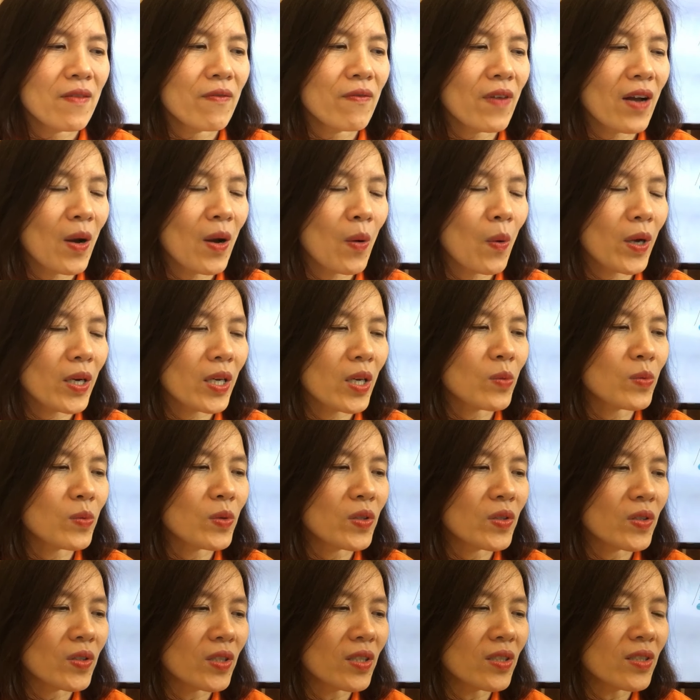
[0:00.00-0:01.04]
và hoạt động
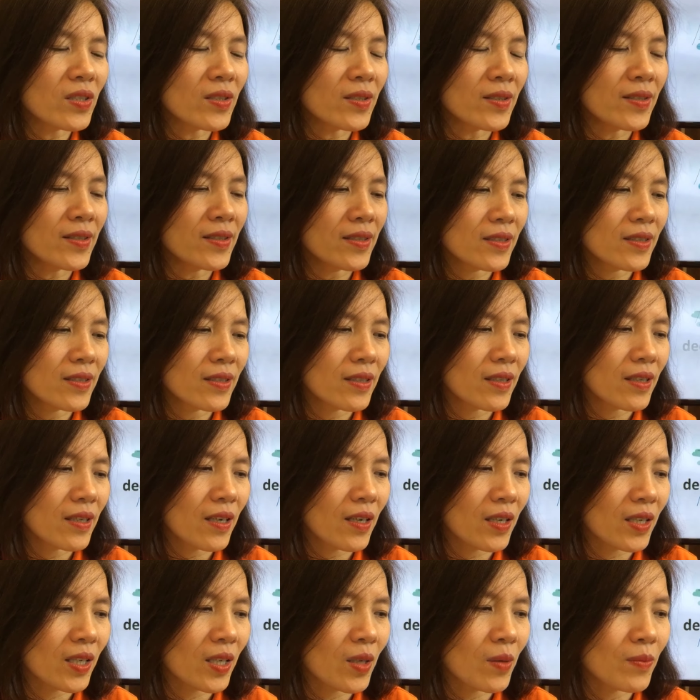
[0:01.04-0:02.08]
thứ tư
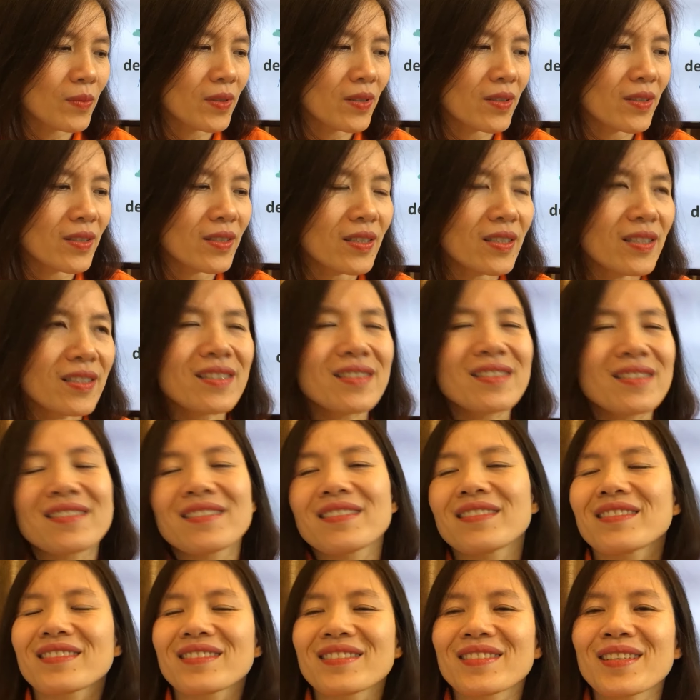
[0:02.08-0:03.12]
hoạt ờ, động thứ tư
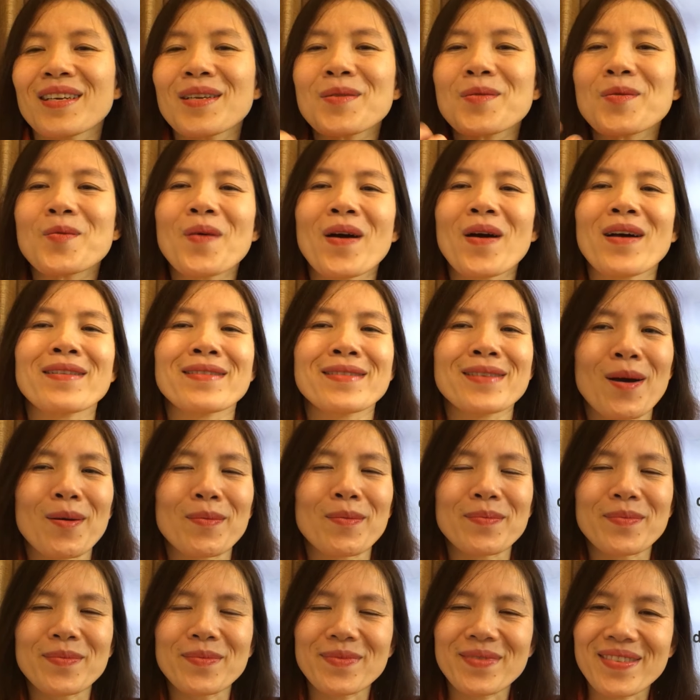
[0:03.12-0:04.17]
rất quan
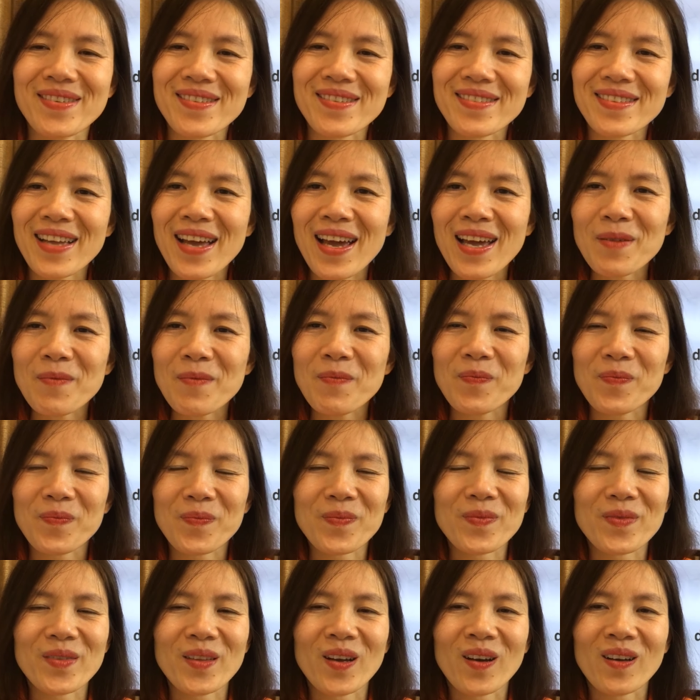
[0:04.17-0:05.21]
trọng trước Tết
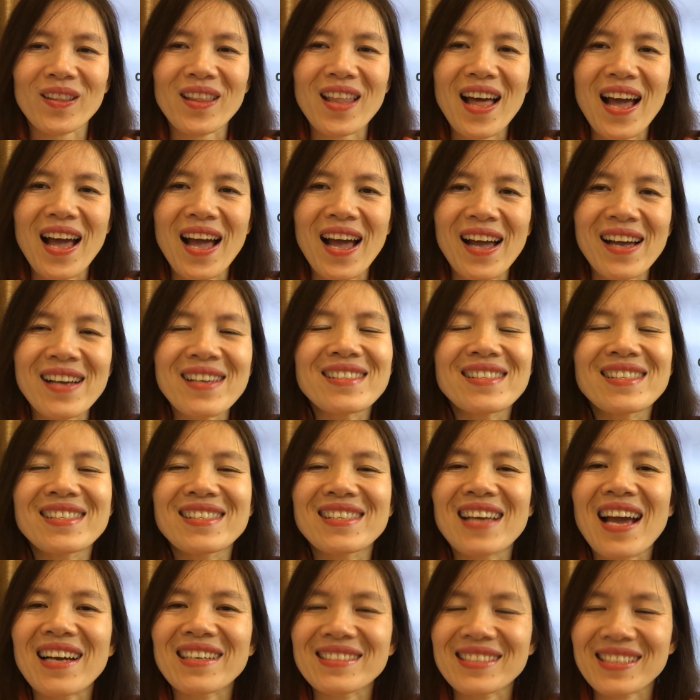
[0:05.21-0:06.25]
đó là
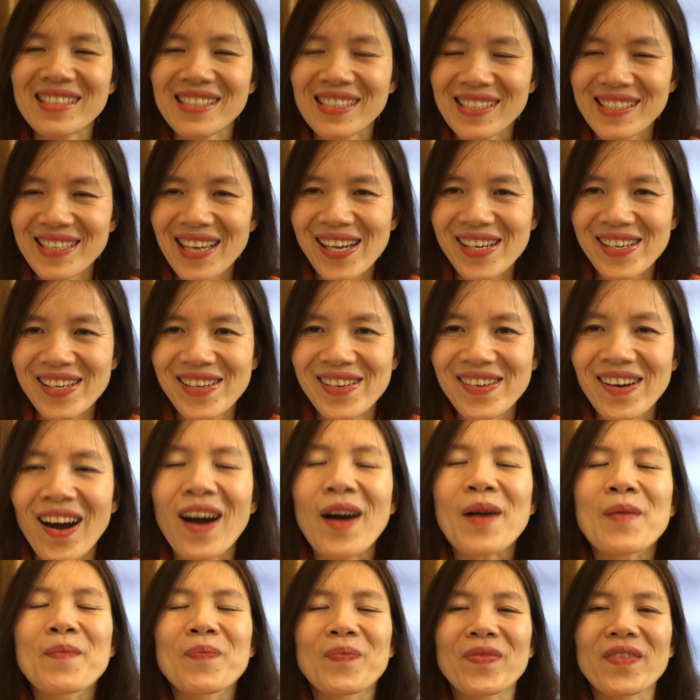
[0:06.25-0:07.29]
trang trí nhà
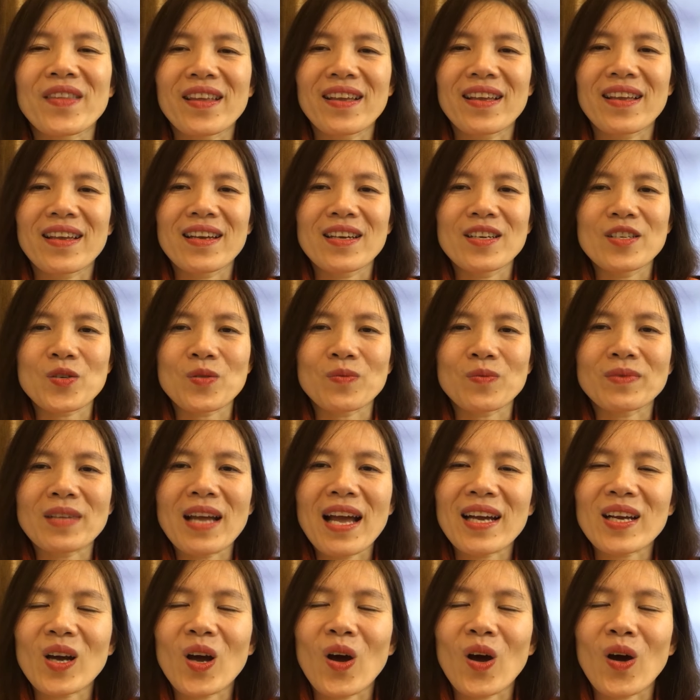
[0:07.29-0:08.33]
cửa. Chúng
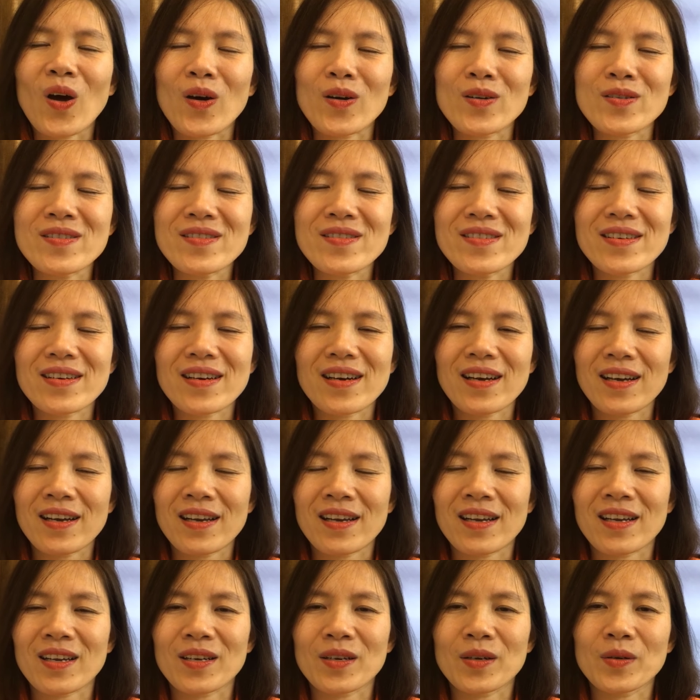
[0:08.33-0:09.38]
ta có
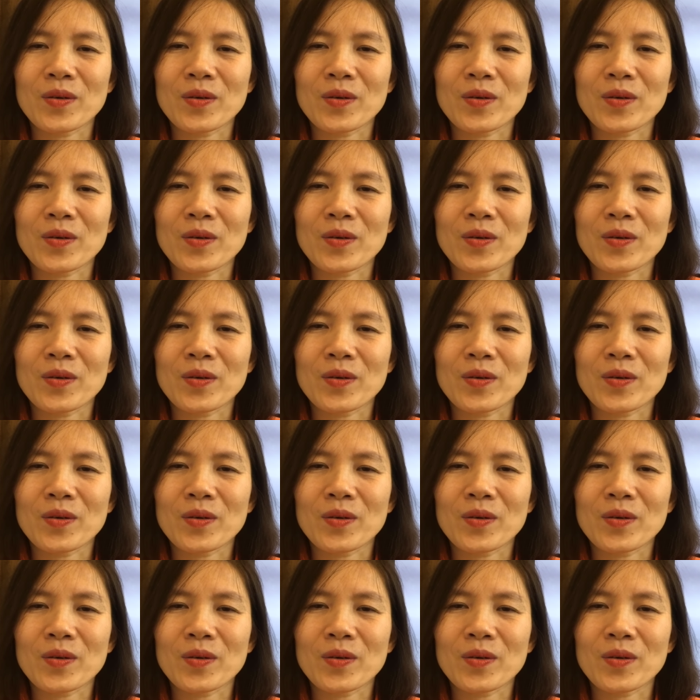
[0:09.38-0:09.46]
à,